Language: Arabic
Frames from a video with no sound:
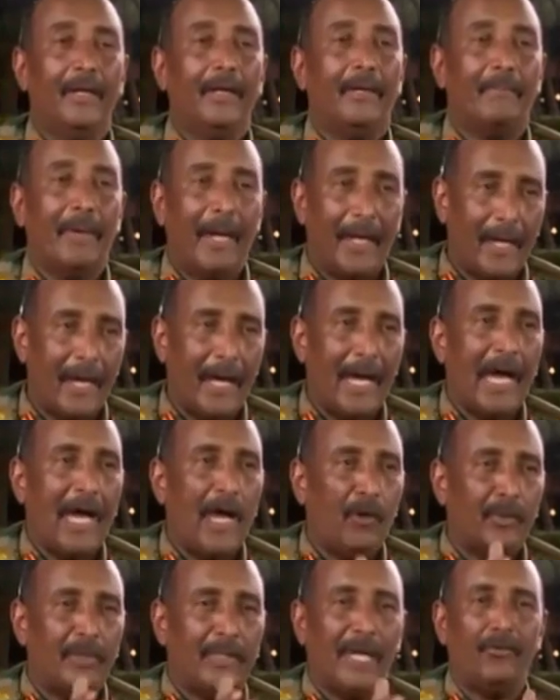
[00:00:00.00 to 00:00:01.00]
بقائها
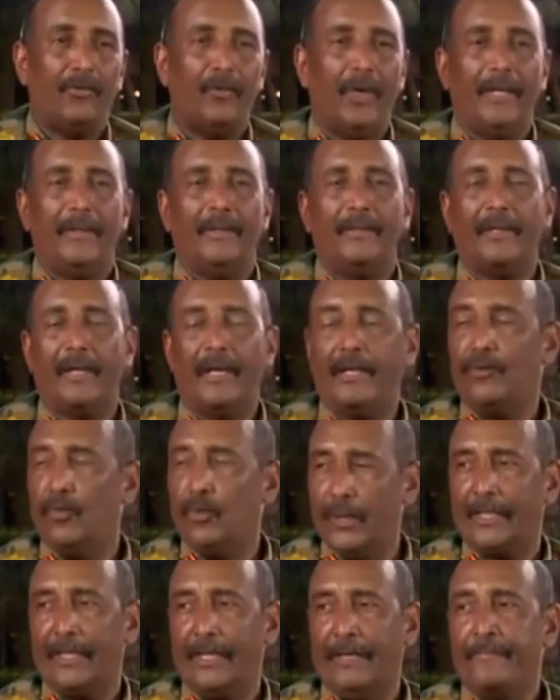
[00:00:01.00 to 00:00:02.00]
وبيدافعوا عن
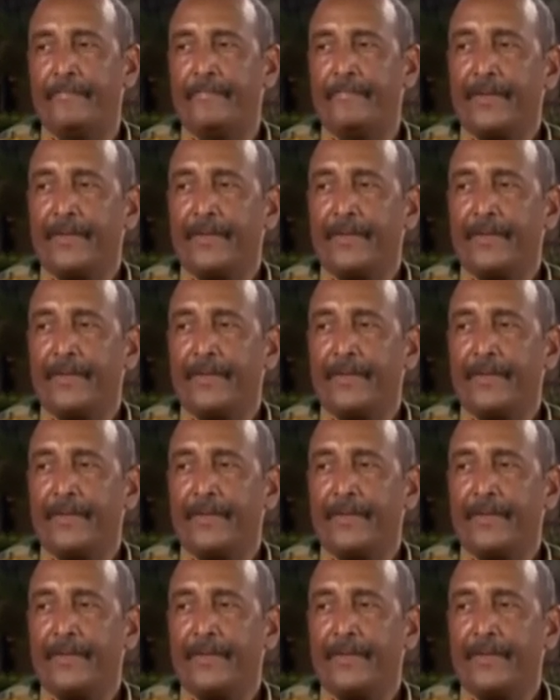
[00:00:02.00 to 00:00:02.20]
كينونتها